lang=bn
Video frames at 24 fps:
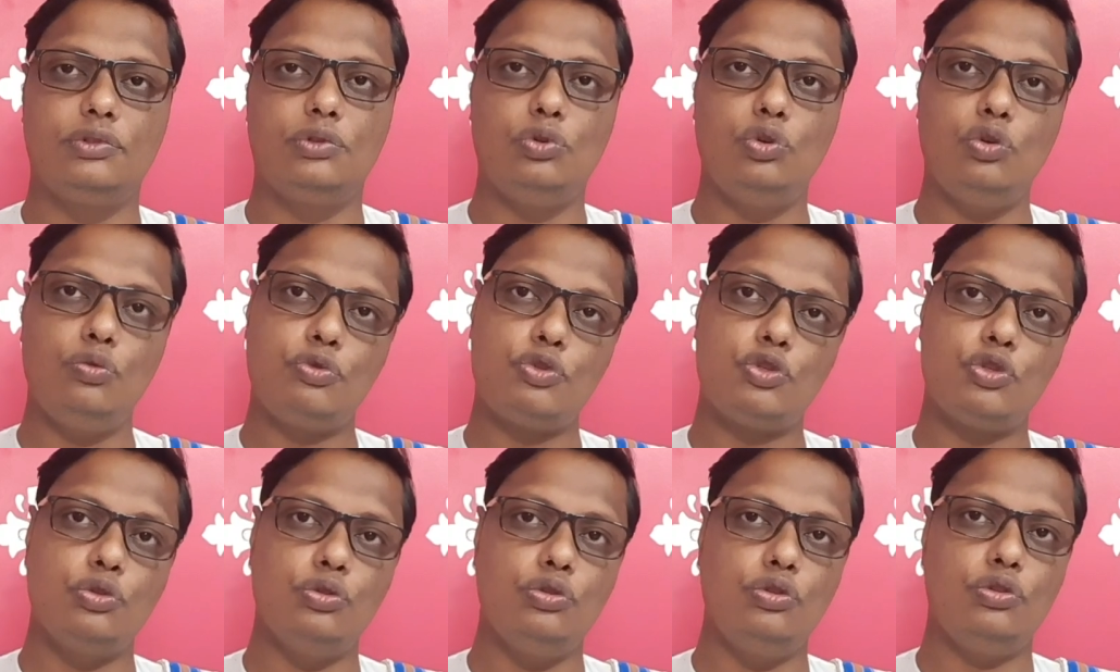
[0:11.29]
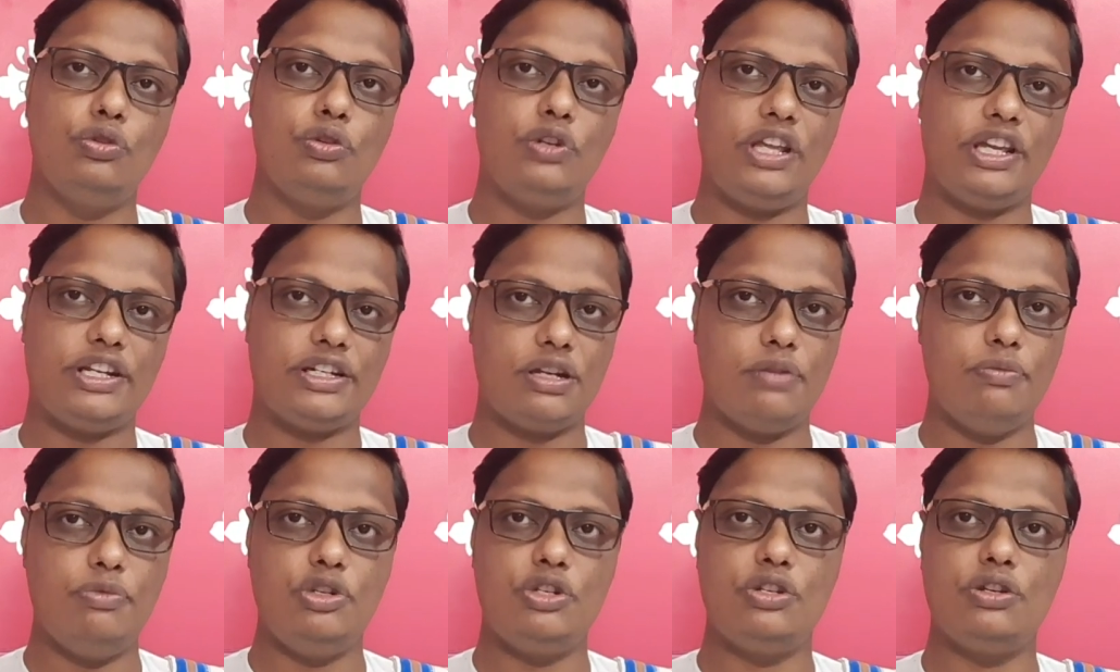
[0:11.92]
খুব সুন্দর
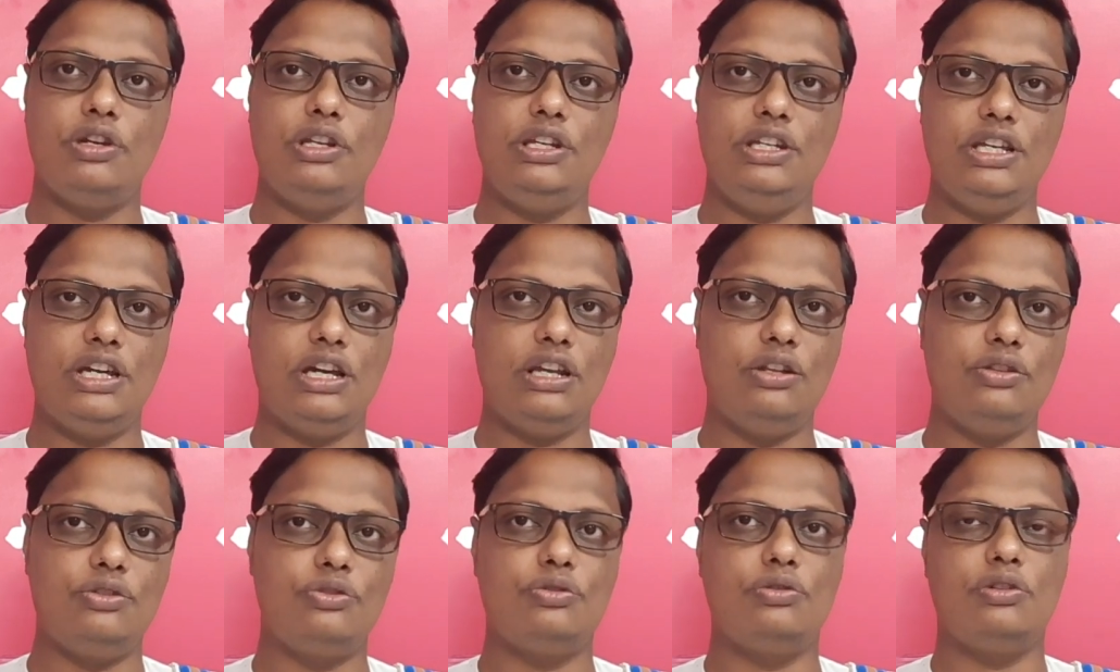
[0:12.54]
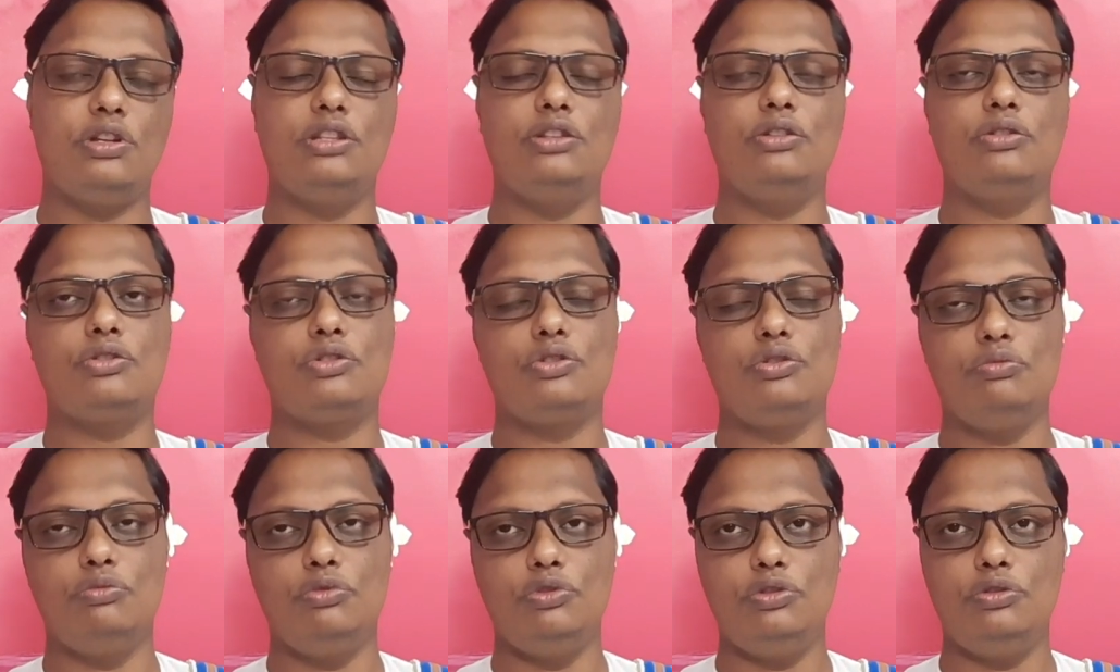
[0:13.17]
একটা বিষয় নিয়ে আলোচনা
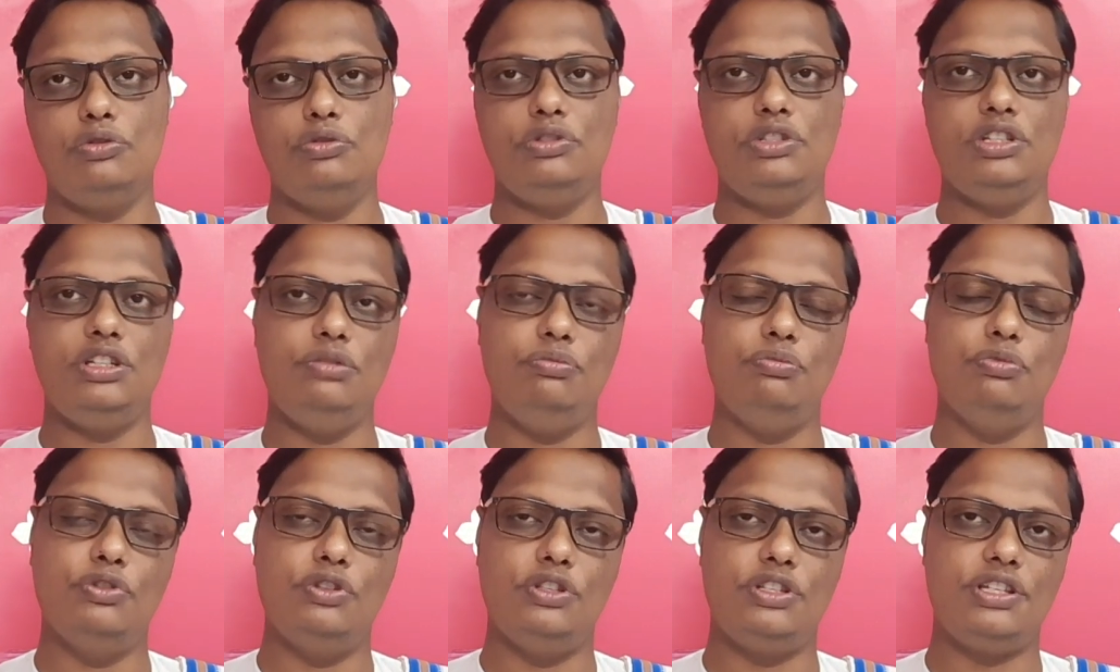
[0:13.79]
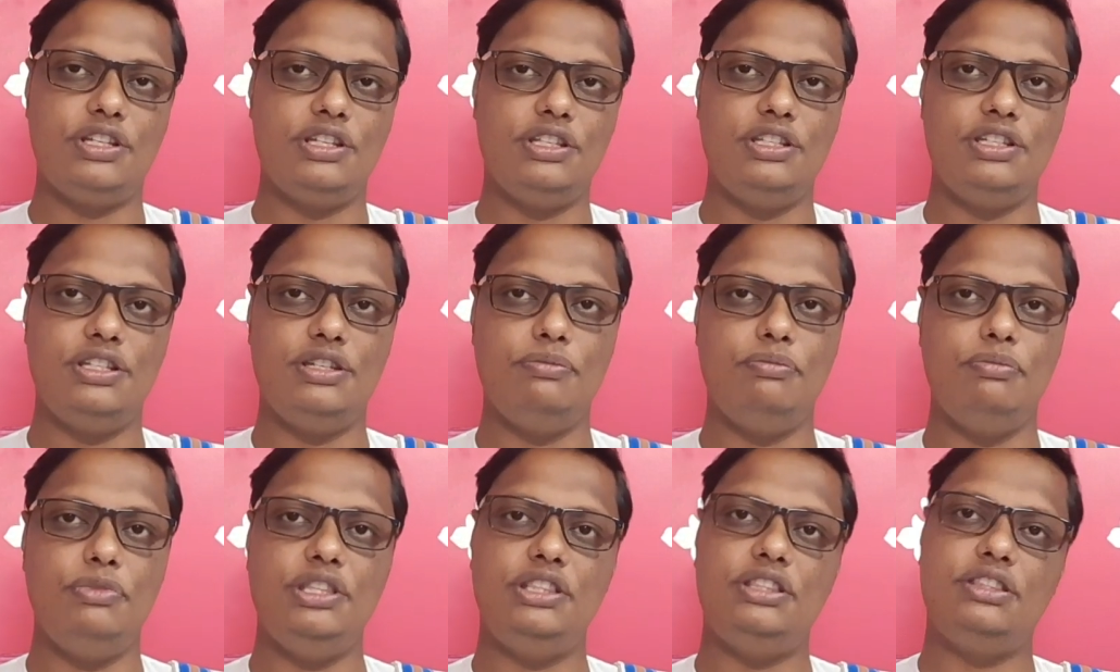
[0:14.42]
দর্শক বন্ধু তিনি বলছেন যে
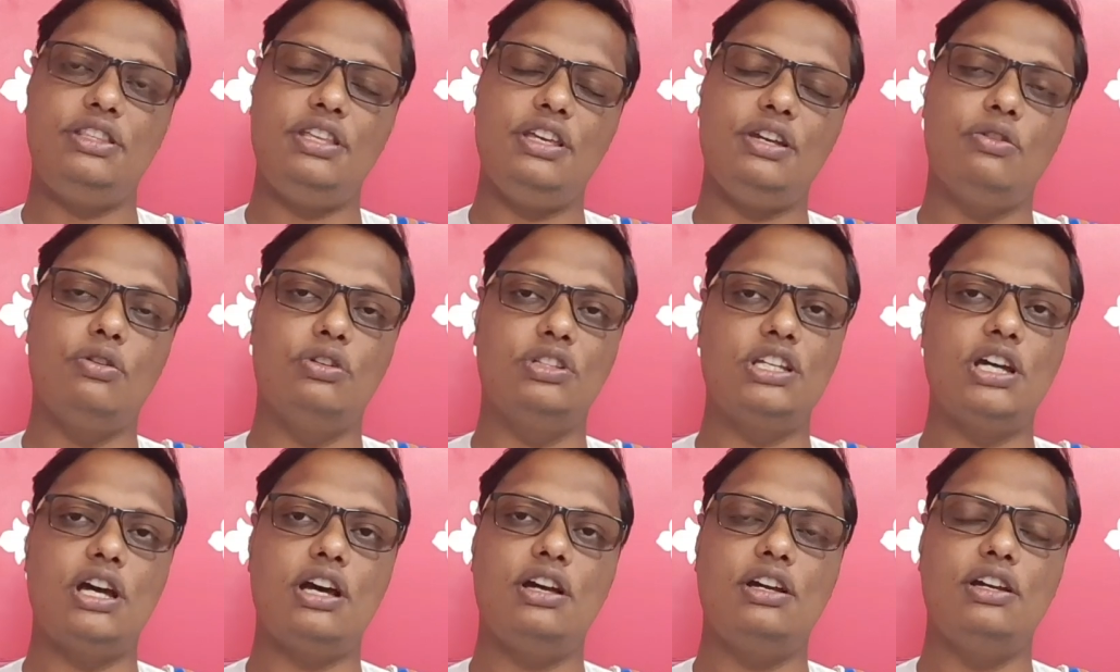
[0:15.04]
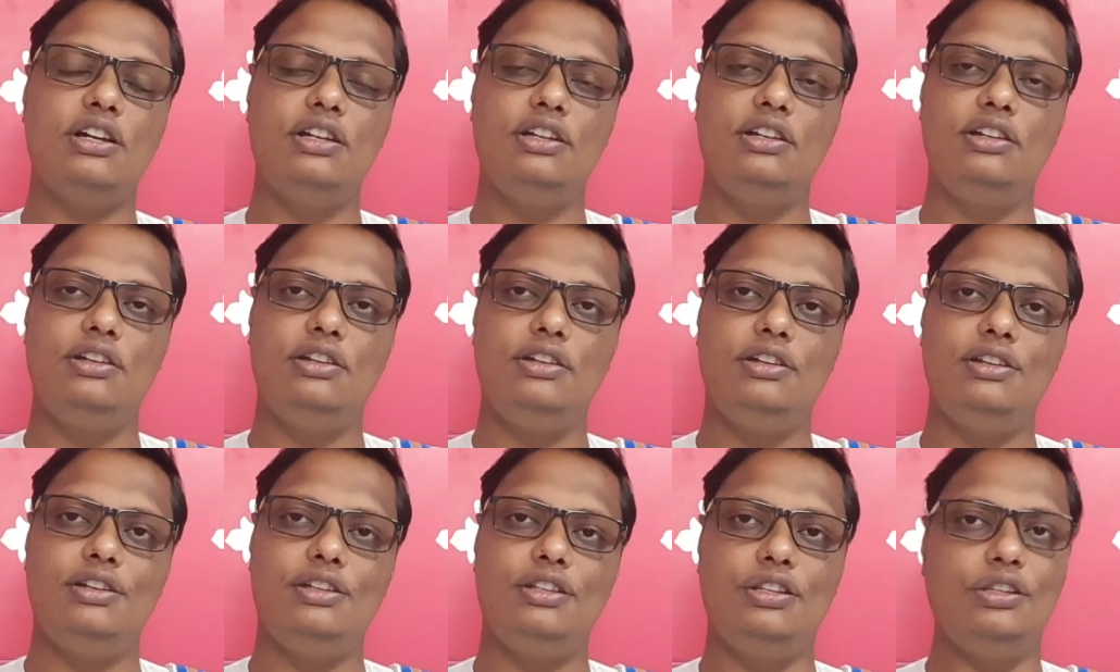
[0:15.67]
মিথ্যে কথা
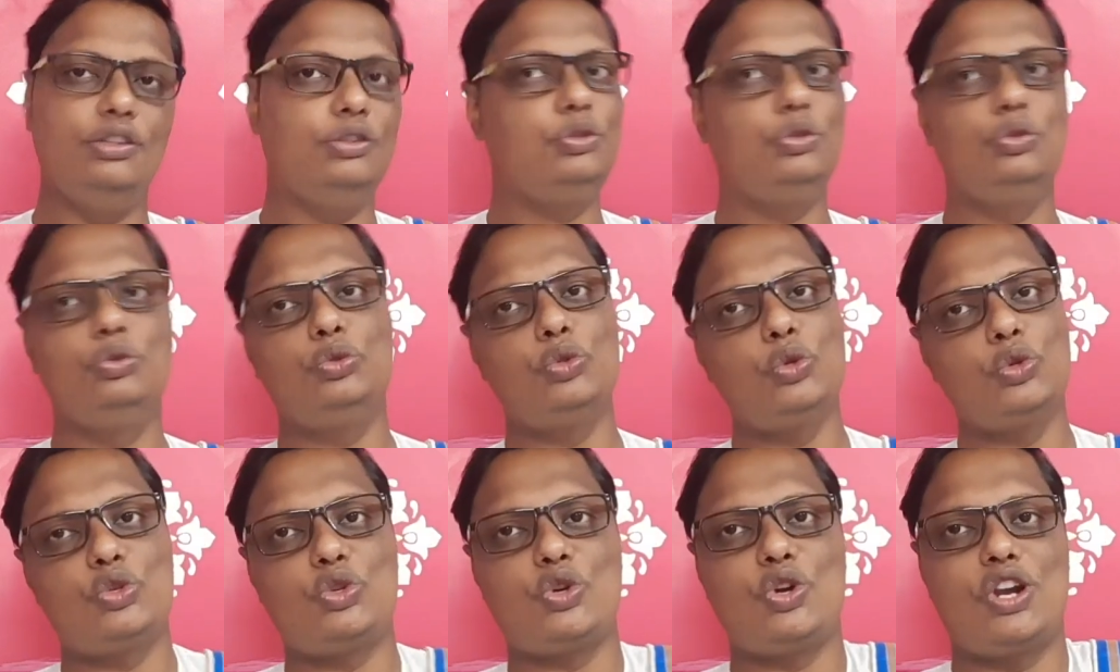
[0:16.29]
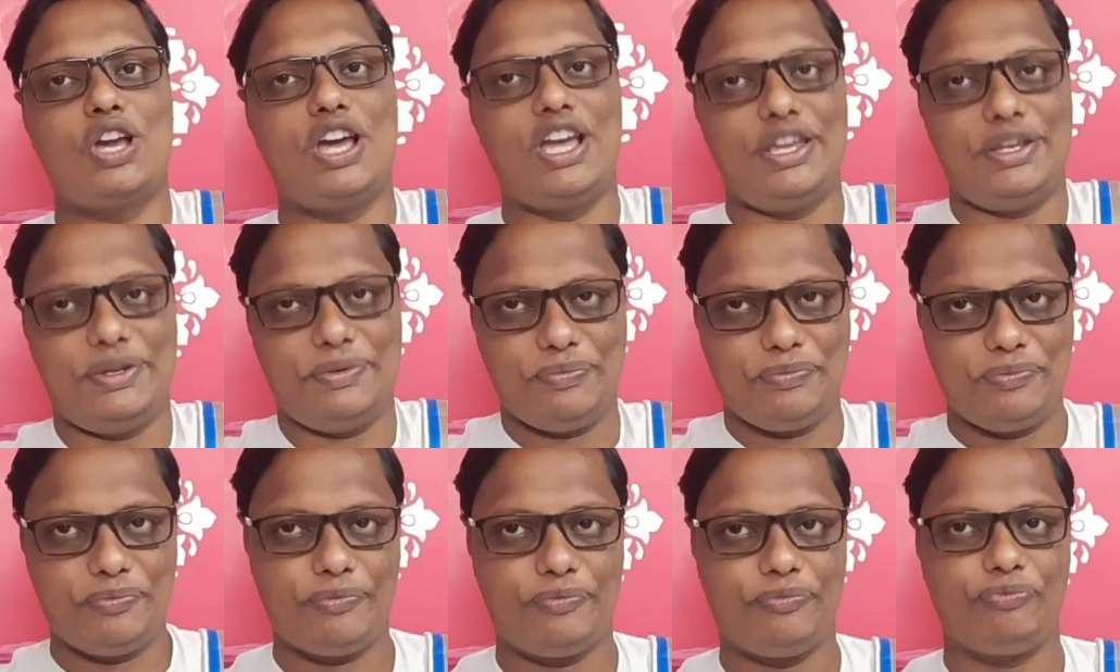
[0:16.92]
দ্রুত ছড়ায়
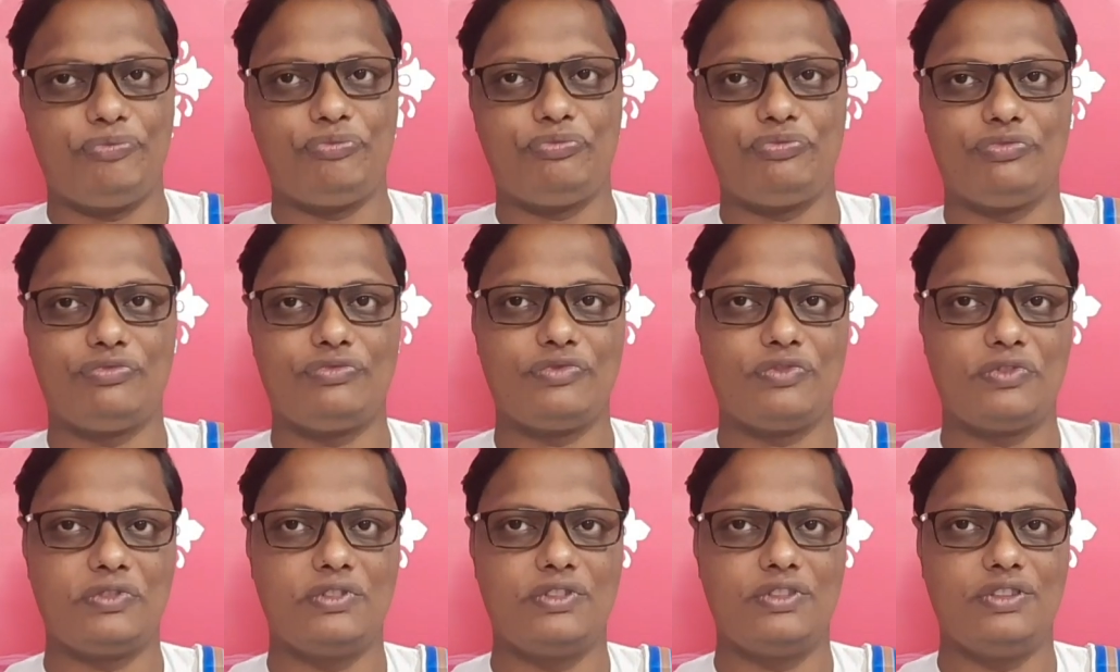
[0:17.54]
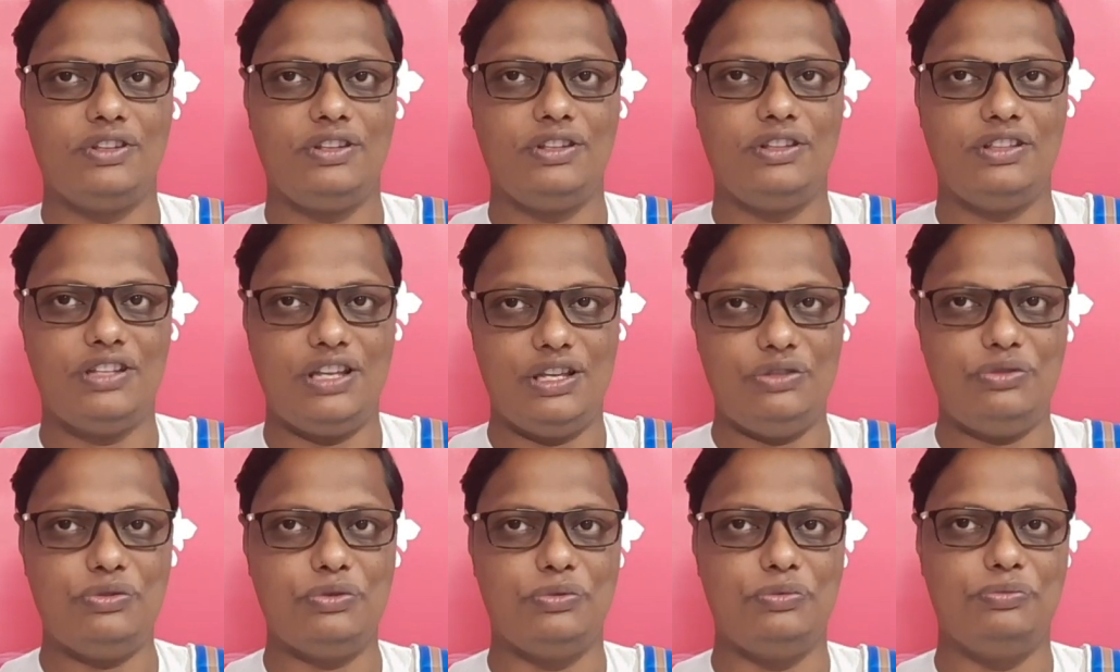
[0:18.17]

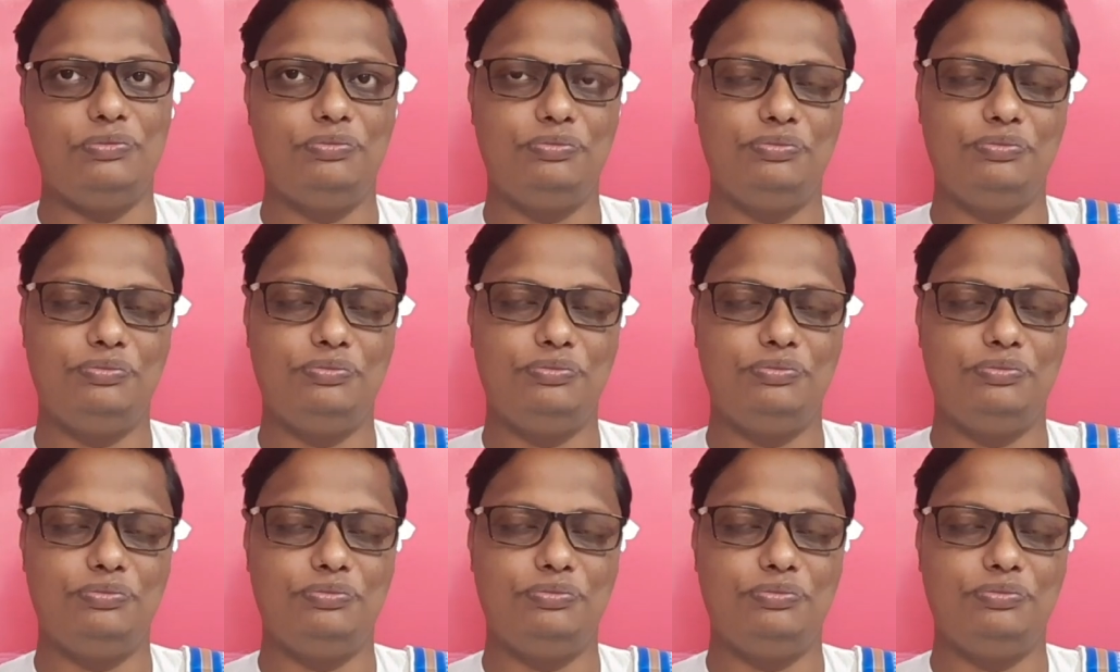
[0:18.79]
তাই তো